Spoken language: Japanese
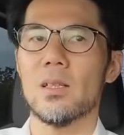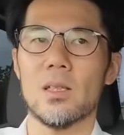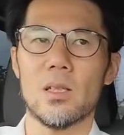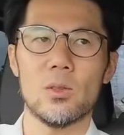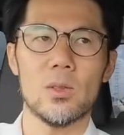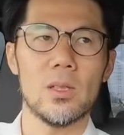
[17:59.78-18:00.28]

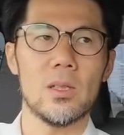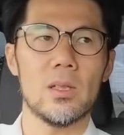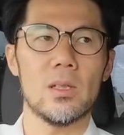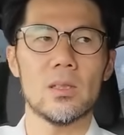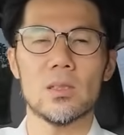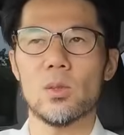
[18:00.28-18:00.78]
ななの
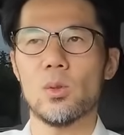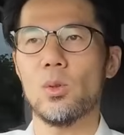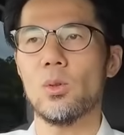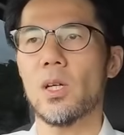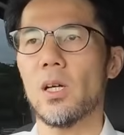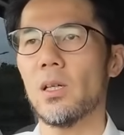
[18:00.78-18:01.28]
でそ
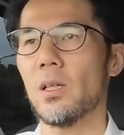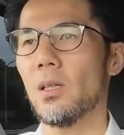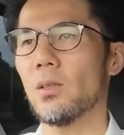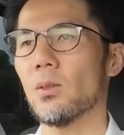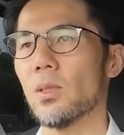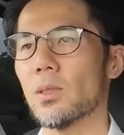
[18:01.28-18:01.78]
こを考
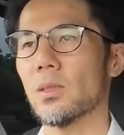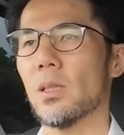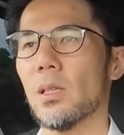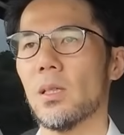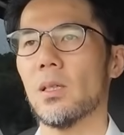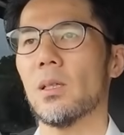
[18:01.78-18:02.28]
えるとです
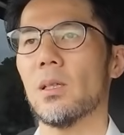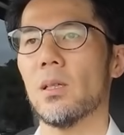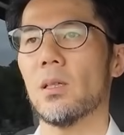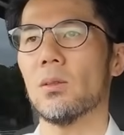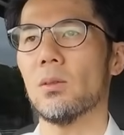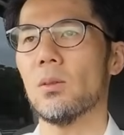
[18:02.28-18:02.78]
ねあ